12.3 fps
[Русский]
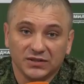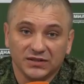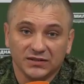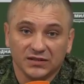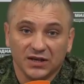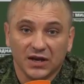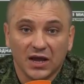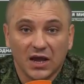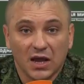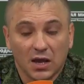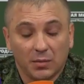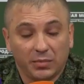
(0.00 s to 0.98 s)
позиции –
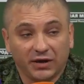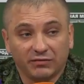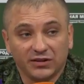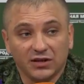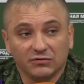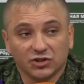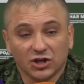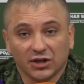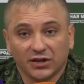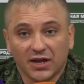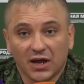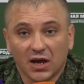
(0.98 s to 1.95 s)
прихватив
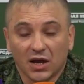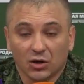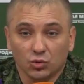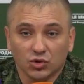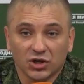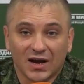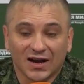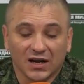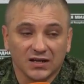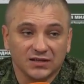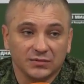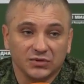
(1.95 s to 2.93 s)
штатное оружие
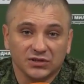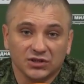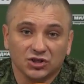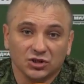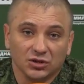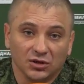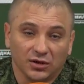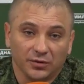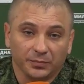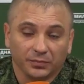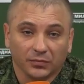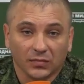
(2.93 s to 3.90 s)
АК-74.
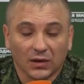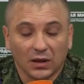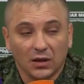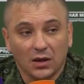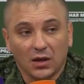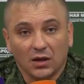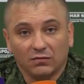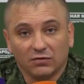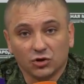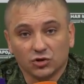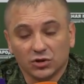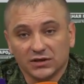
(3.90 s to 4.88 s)
В
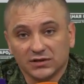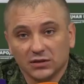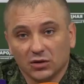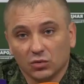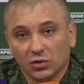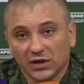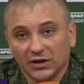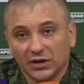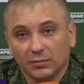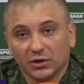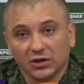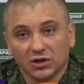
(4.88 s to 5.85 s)
вооруженных силах
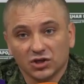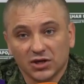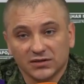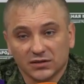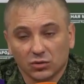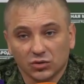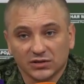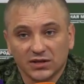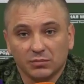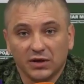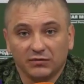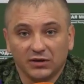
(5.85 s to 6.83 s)
Украины продолжается рост
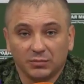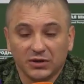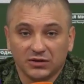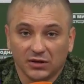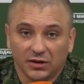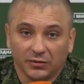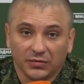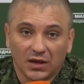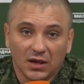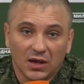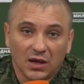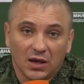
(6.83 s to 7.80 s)
небоевых потерь.
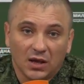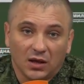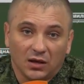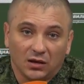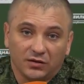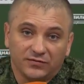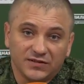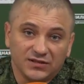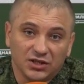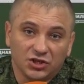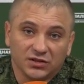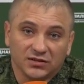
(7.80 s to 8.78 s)
Э,
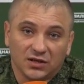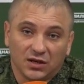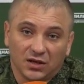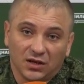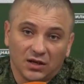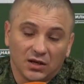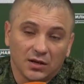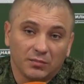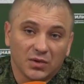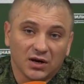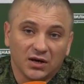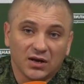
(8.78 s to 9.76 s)
физически и
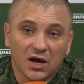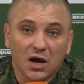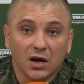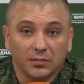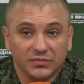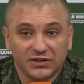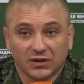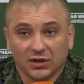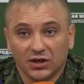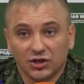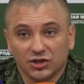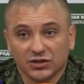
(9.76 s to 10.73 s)

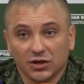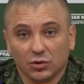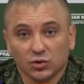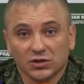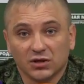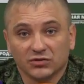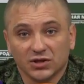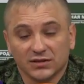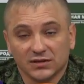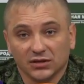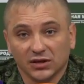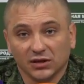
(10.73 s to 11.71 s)
морально-психологически уставшие
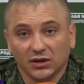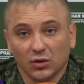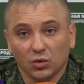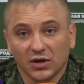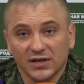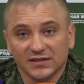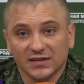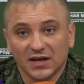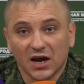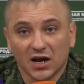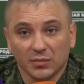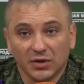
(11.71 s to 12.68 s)
солдаты украинской
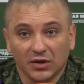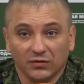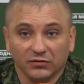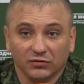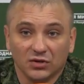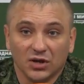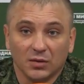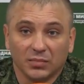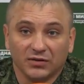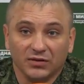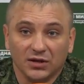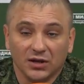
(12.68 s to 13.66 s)
армии в зоне
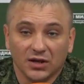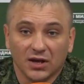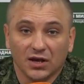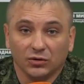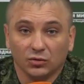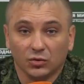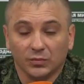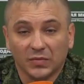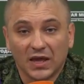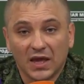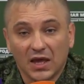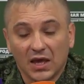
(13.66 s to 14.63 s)
проведения АТО
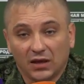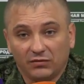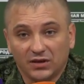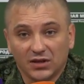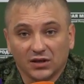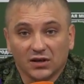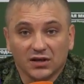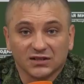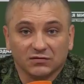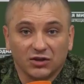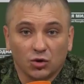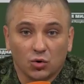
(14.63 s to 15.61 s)
видят
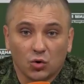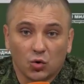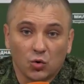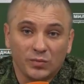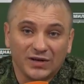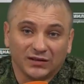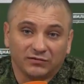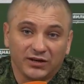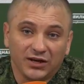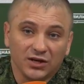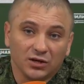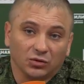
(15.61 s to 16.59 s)
свое
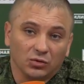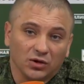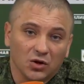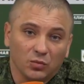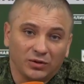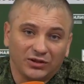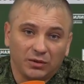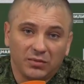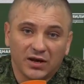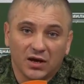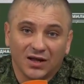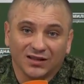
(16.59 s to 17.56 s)
умиротворение только
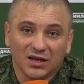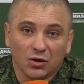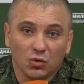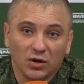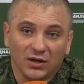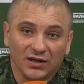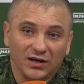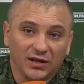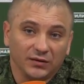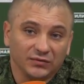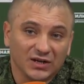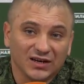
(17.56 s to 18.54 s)
употребляя алкоголь или
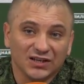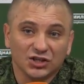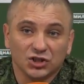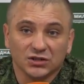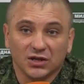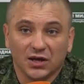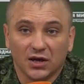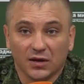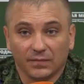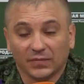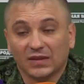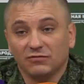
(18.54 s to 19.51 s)
наркотические
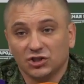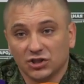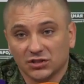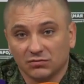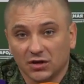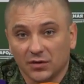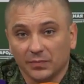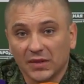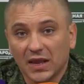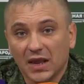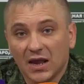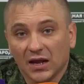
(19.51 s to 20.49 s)
вещества,
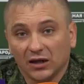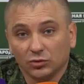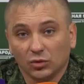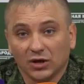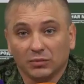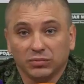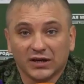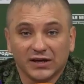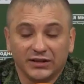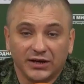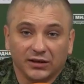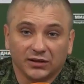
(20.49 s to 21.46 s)
которых
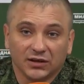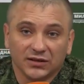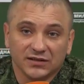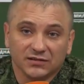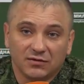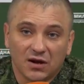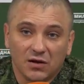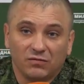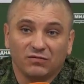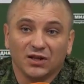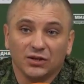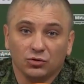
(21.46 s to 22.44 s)
благодаря так называемым
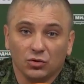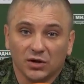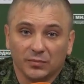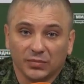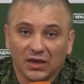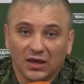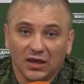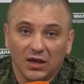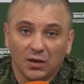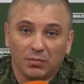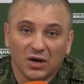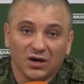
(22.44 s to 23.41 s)
волонтерам
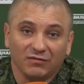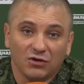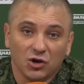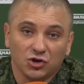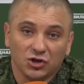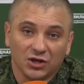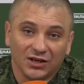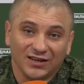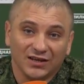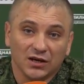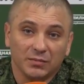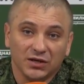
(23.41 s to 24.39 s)
и покрывающих
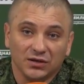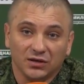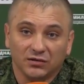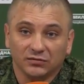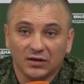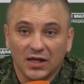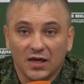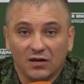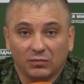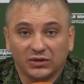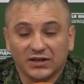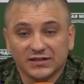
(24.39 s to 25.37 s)
их командиров
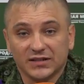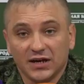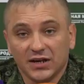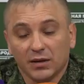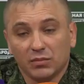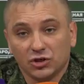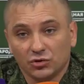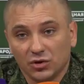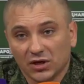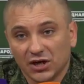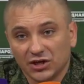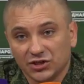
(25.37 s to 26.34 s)
подразделения большое
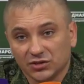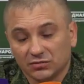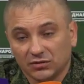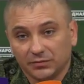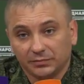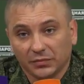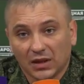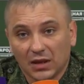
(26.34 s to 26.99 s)
количество –